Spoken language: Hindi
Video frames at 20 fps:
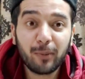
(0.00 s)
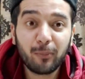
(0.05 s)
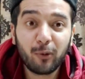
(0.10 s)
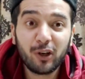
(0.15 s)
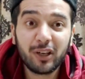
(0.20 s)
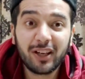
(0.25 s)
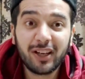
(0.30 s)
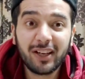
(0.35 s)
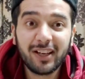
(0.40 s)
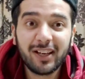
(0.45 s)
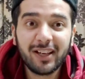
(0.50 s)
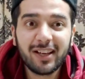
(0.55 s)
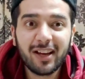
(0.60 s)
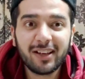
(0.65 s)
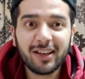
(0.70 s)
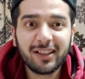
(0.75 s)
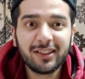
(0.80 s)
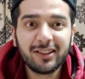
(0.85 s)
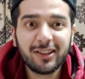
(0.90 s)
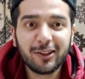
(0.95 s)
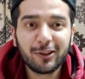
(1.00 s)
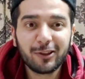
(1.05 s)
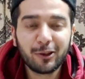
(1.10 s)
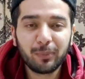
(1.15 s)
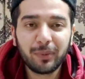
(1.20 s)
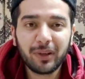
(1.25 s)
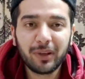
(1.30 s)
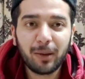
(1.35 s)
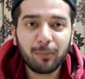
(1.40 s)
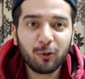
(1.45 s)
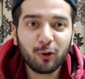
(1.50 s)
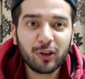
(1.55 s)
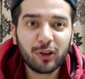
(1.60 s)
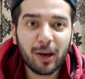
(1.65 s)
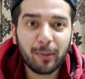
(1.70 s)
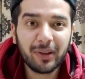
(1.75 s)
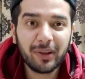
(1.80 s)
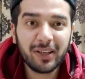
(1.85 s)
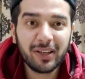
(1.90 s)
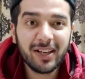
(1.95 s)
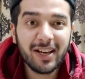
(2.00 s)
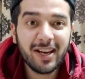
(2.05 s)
पॉइंट करने यानी कि दस रुपए आप लोग यहाँ पे